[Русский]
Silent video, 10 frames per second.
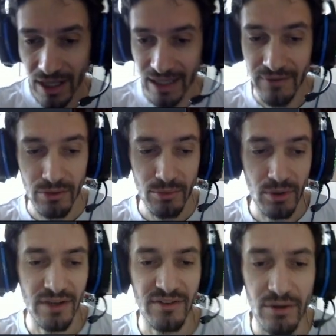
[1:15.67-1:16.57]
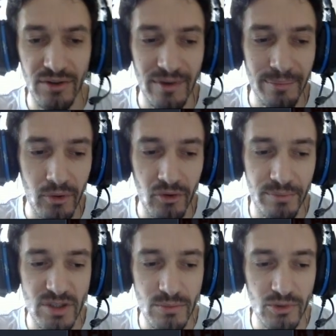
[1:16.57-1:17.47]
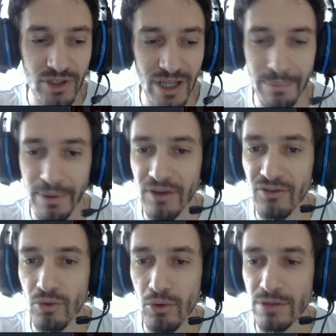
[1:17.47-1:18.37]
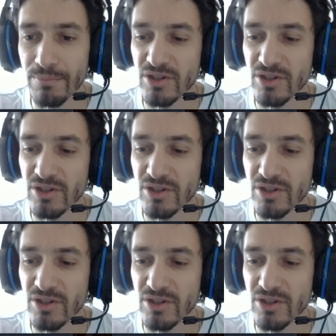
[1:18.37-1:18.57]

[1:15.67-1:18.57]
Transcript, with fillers: Да, наверное, многие задаются вопрос, почему же так происходит,